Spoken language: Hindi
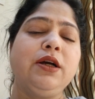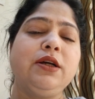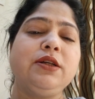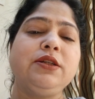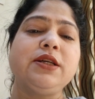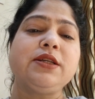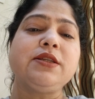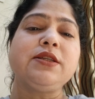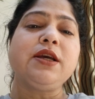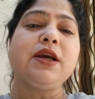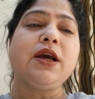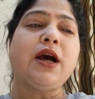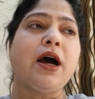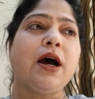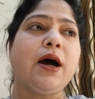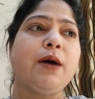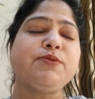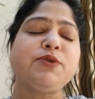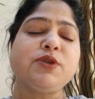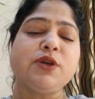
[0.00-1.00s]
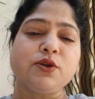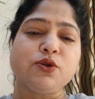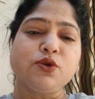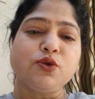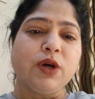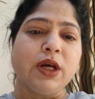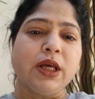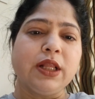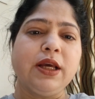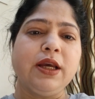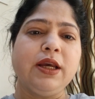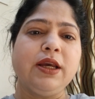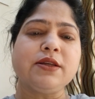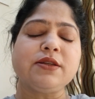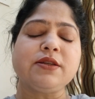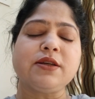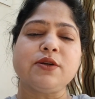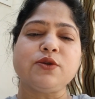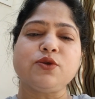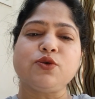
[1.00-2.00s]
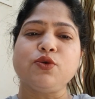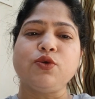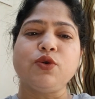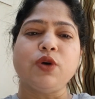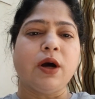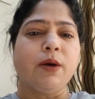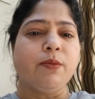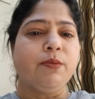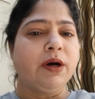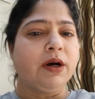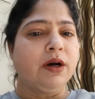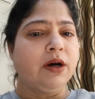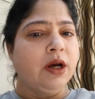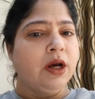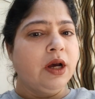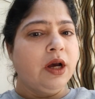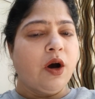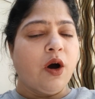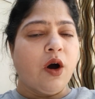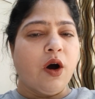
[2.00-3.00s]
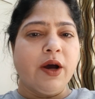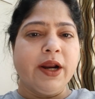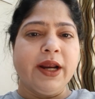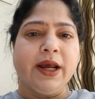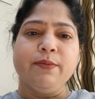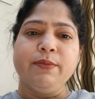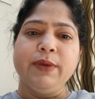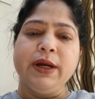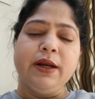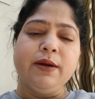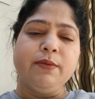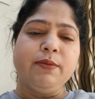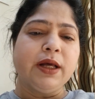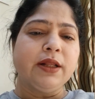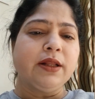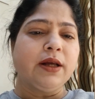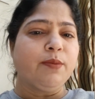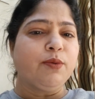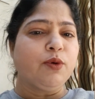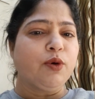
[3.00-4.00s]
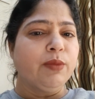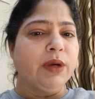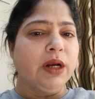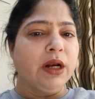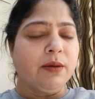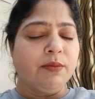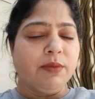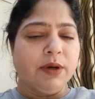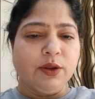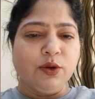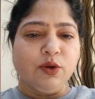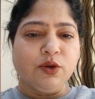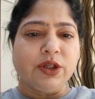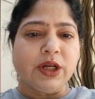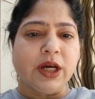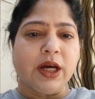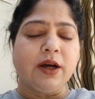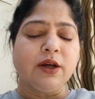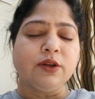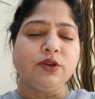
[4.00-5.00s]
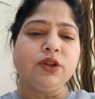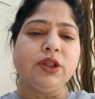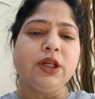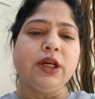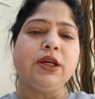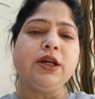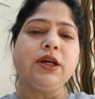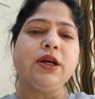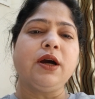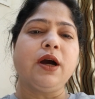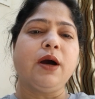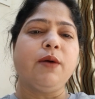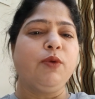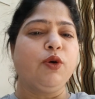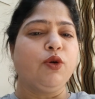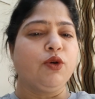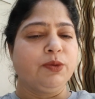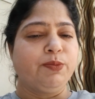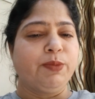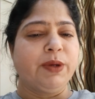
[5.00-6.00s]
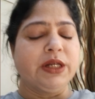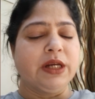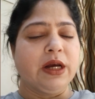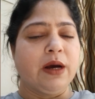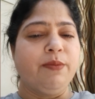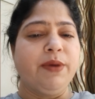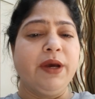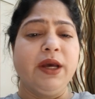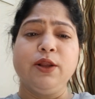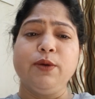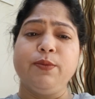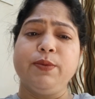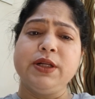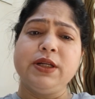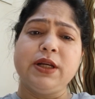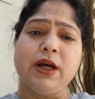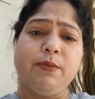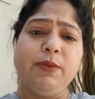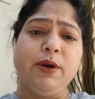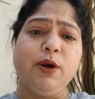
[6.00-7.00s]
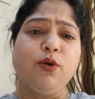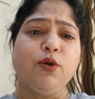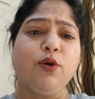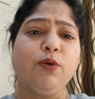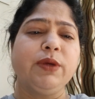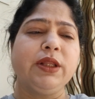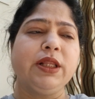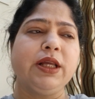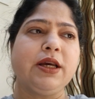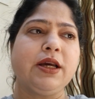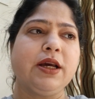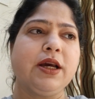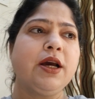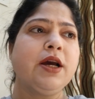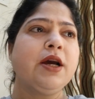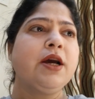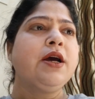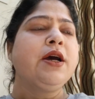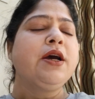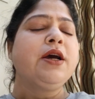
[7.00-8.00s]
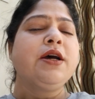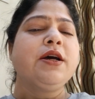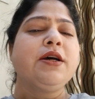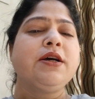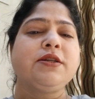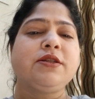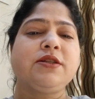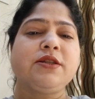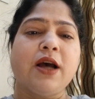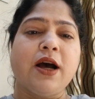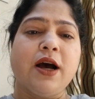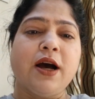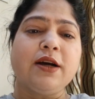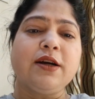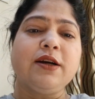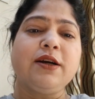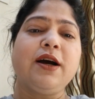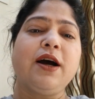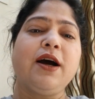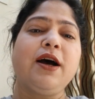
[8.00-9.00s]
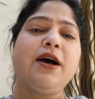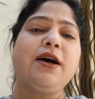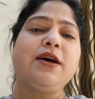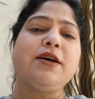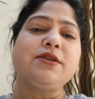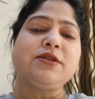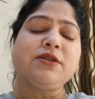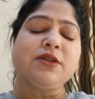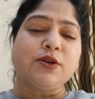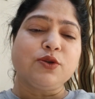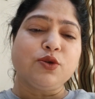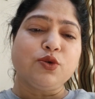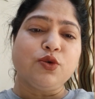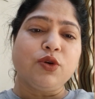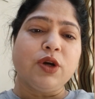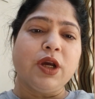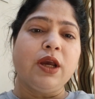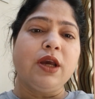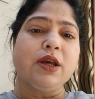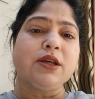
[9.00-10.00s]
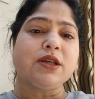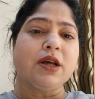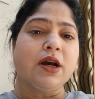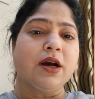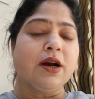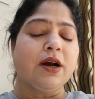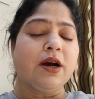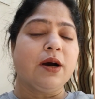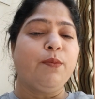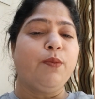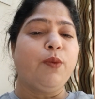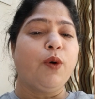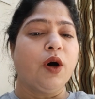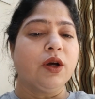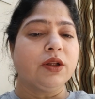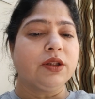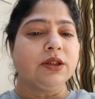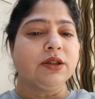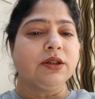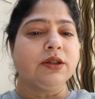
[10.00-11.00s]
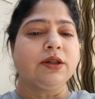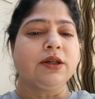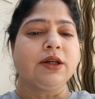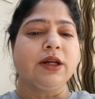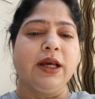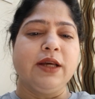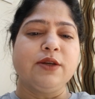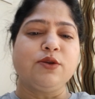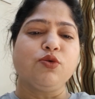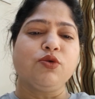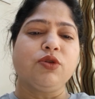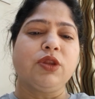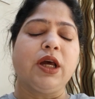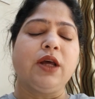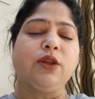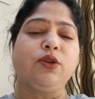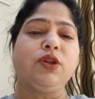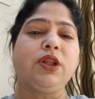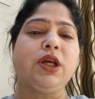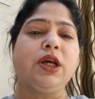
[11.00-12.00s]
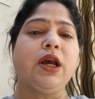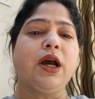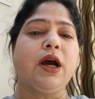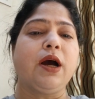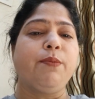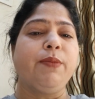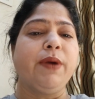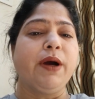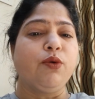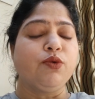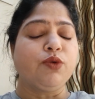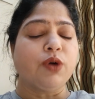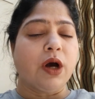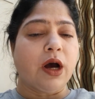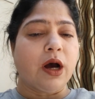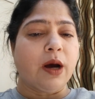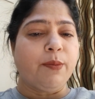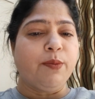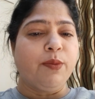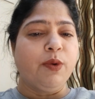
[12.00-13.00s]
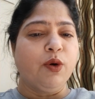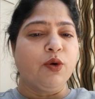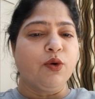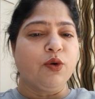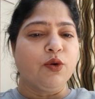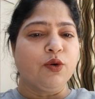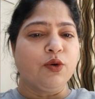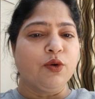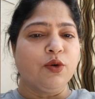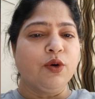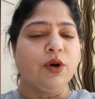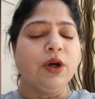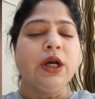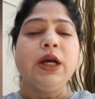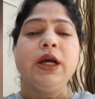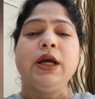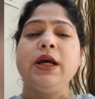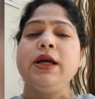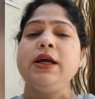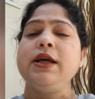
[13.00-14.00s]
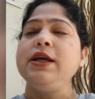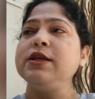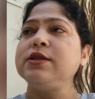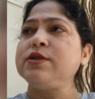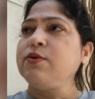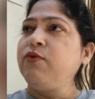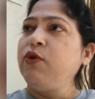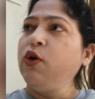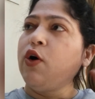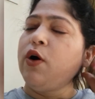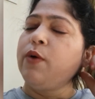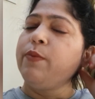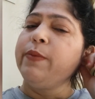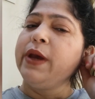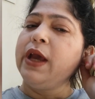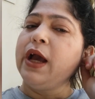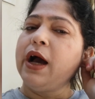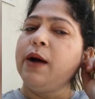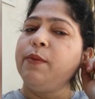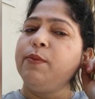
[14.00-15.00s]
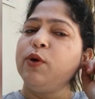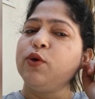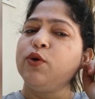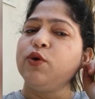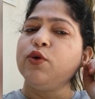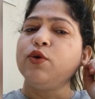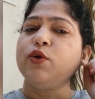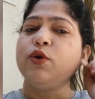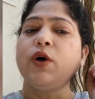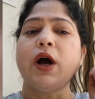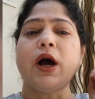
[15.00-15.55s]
जैसे आप सरसों है देखिए सरसों अब और एक महीने बाद आपको मिलना बंद हो जाएगा तो देखिए हम लोग पंजाबी है तो पंजाबी लोगों में देखिए साग का सरसों के साग का बहुत क्रेज होता है तो देखिए अब मैं आप लोगों को इस व्लॉग में आप लोगों को